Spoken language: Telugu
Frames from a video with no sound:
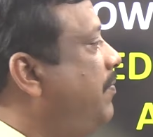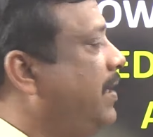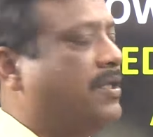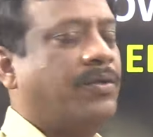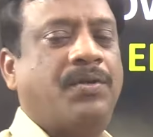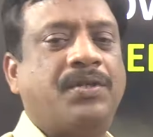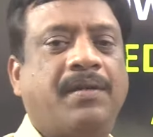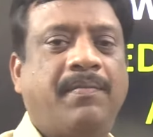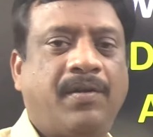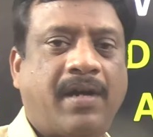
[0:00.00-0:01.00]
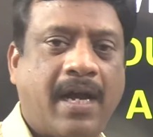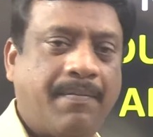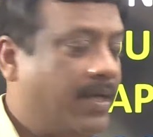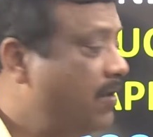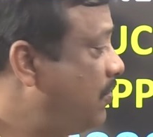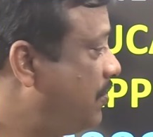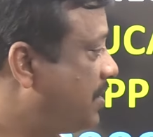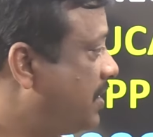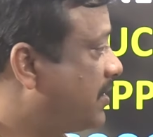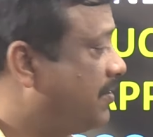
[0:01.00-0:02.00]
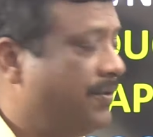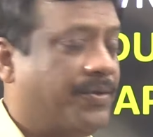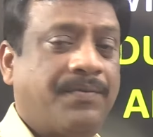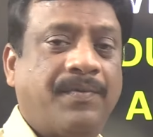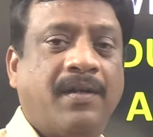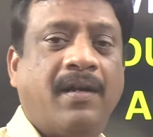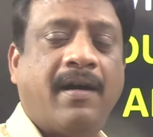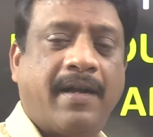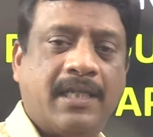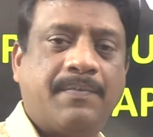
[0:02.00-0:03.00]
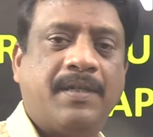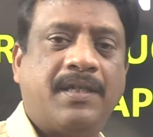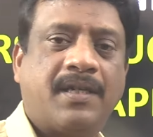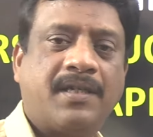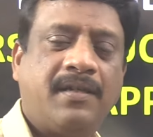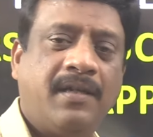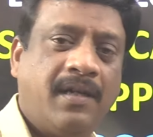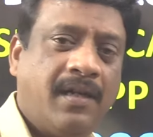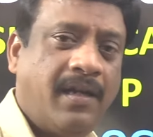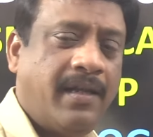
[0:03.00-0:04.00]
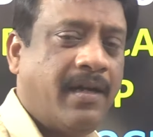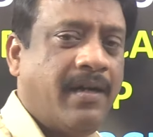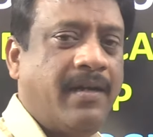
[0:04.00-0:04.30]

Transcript: ప్లేస్టోర్ నుంచి మీరు యాప్ డౌన్లోడ్ చేసుకోవచ్చు ఆర్ఎస్బి ఎడ్యుకేషన్ లేదా